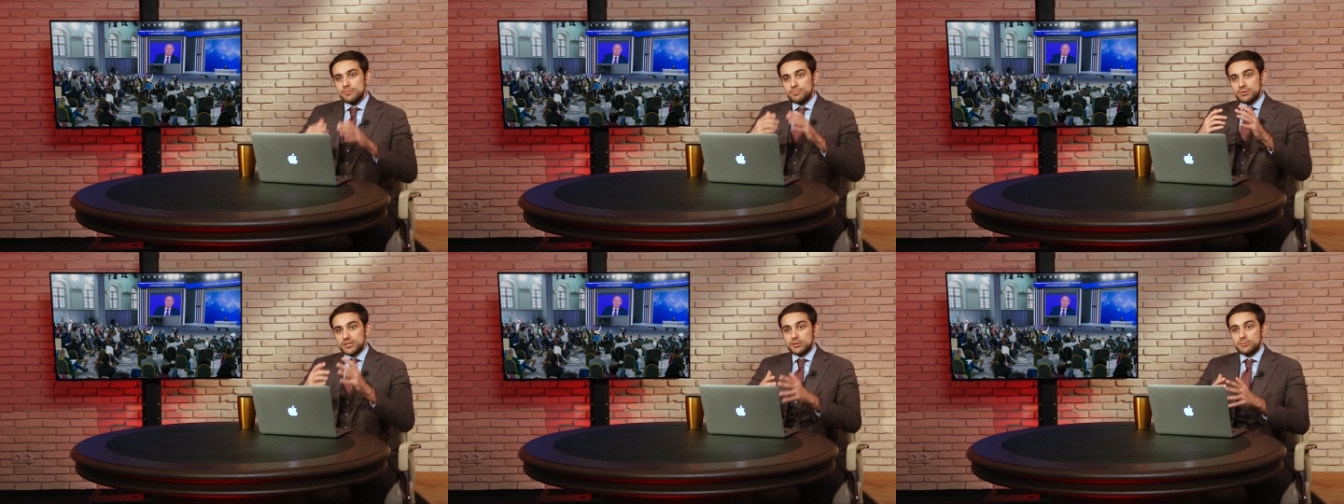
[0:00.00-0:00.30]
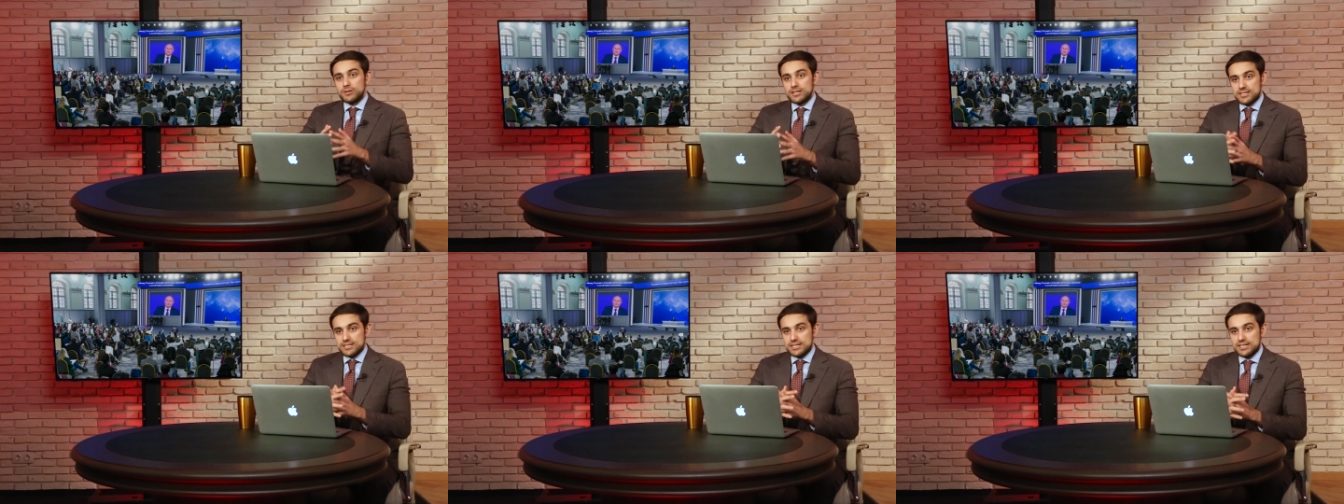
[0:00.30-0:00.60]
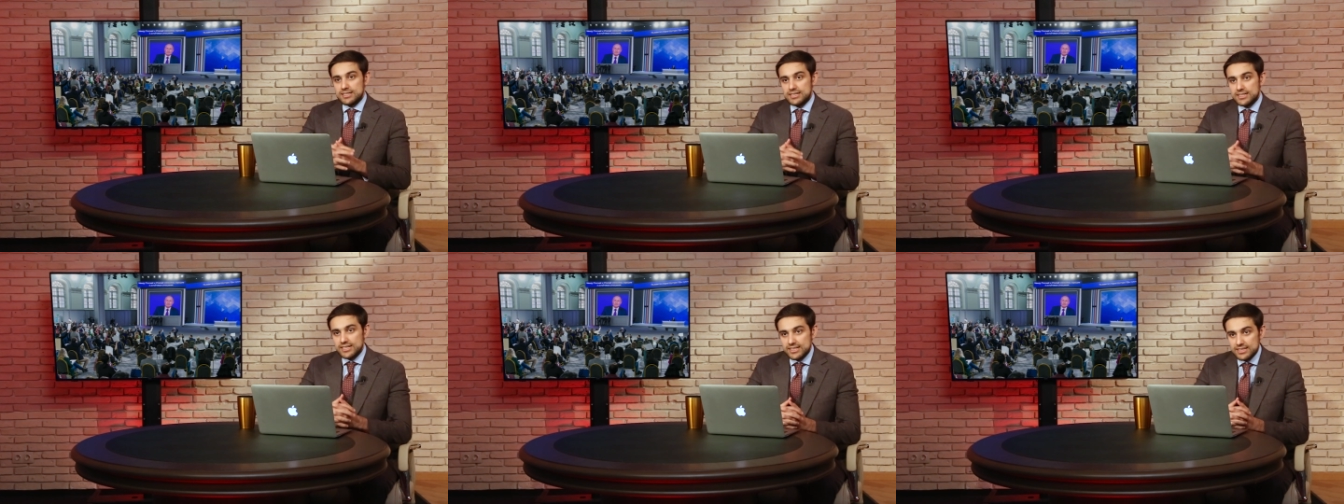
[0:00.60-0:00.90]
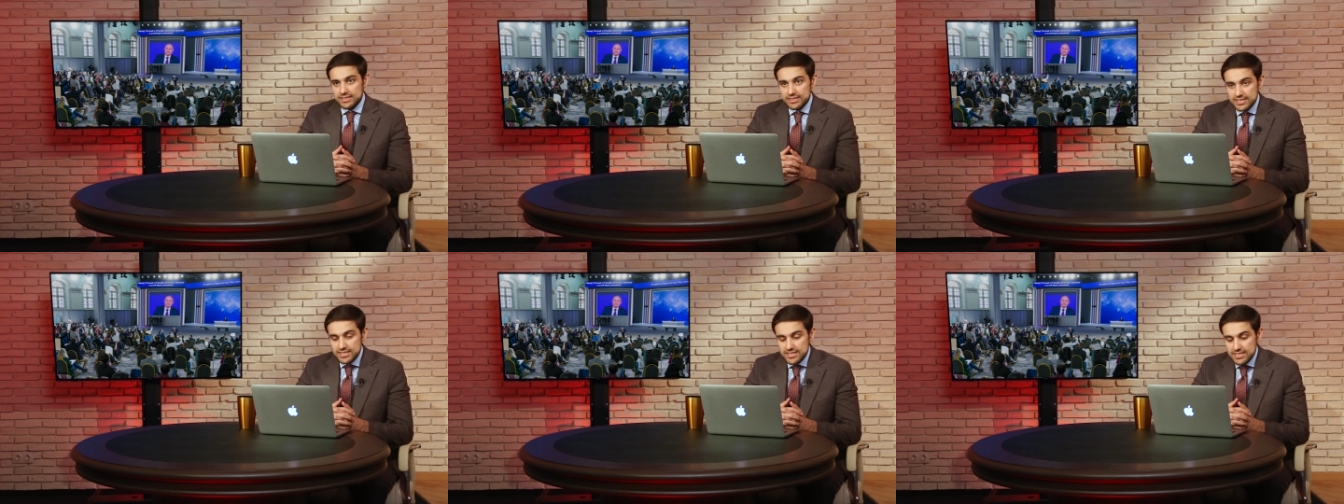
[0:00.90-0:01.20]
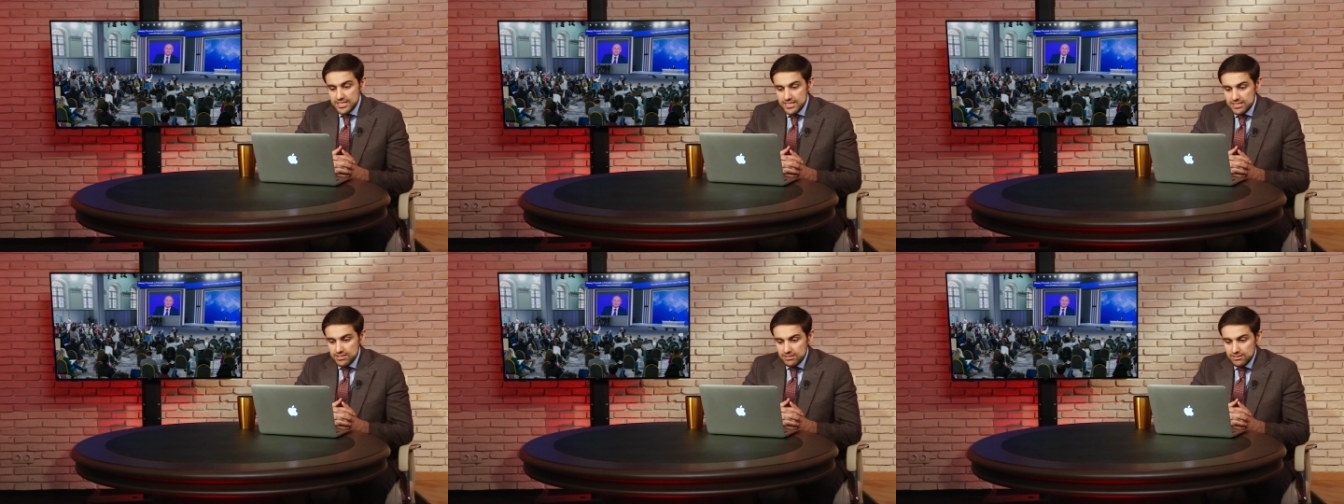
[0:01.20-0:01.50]
принимать конкретные
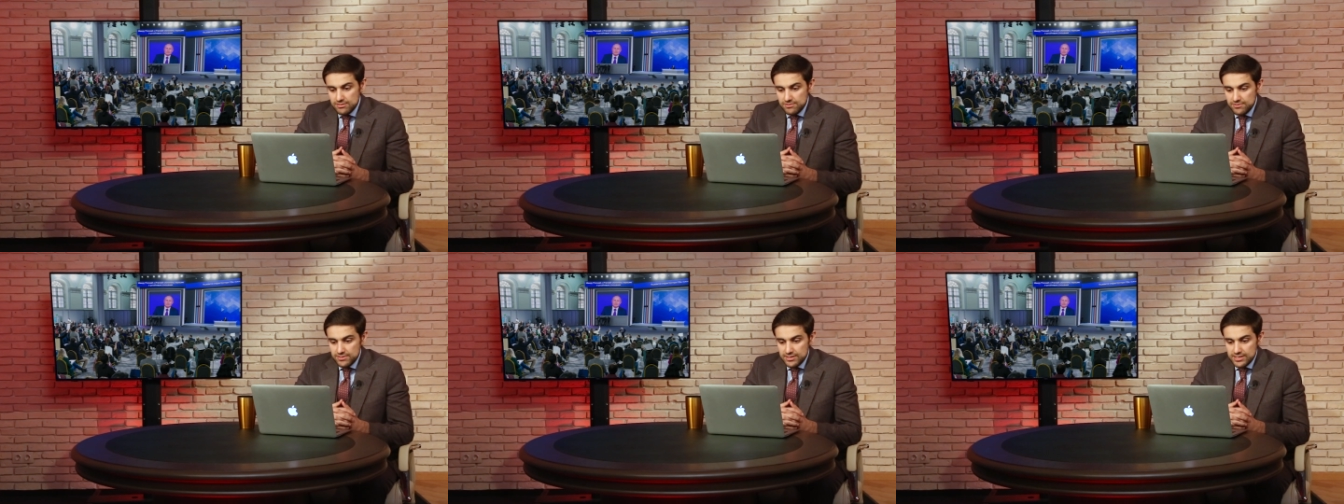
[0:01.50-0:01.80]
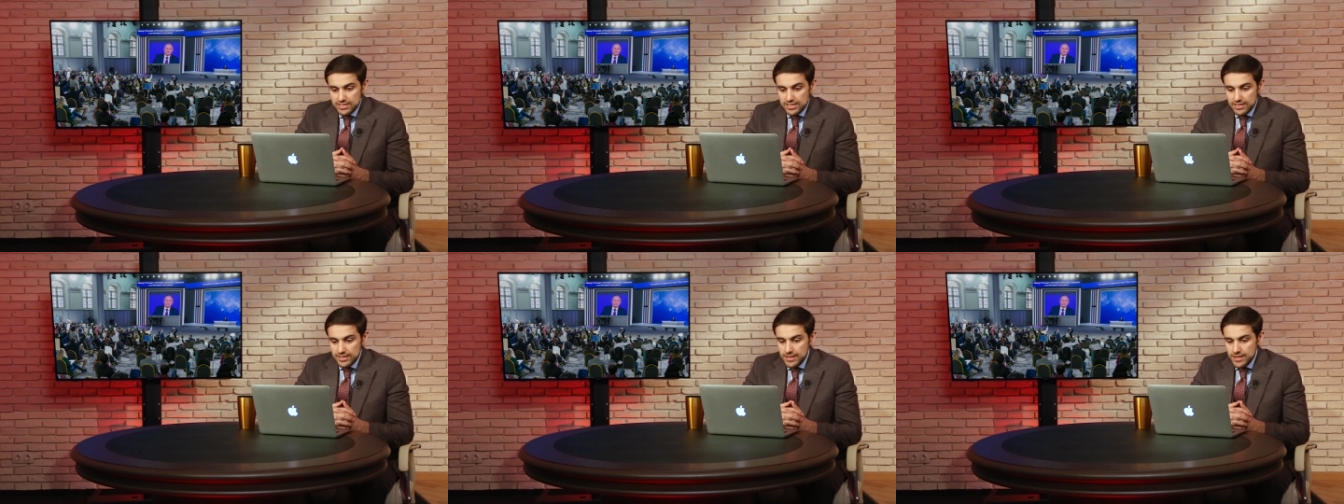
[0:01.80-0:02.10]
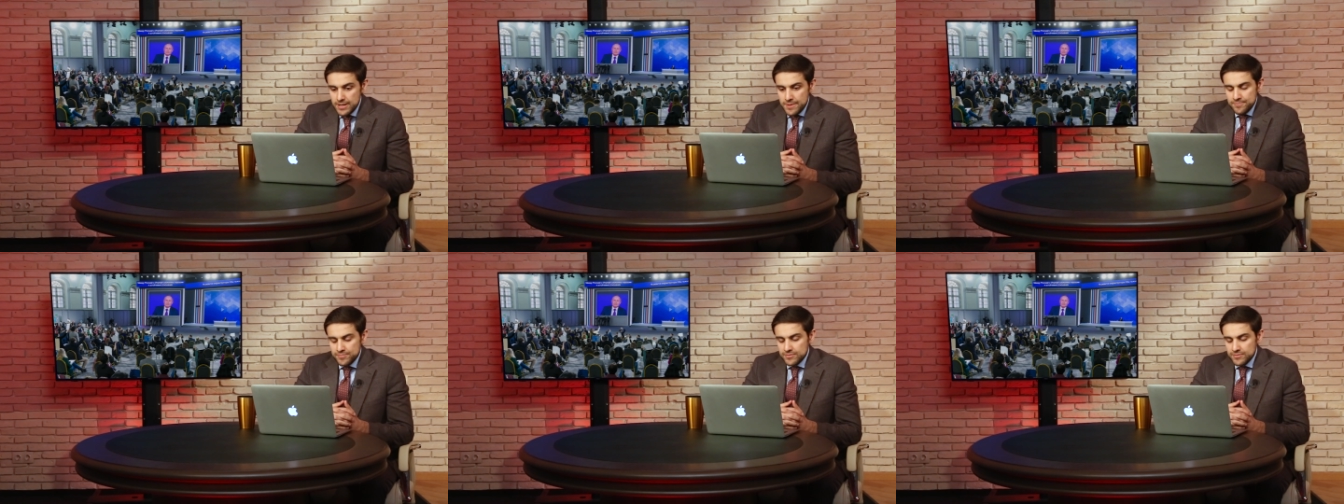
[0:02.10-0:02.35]
действия в виде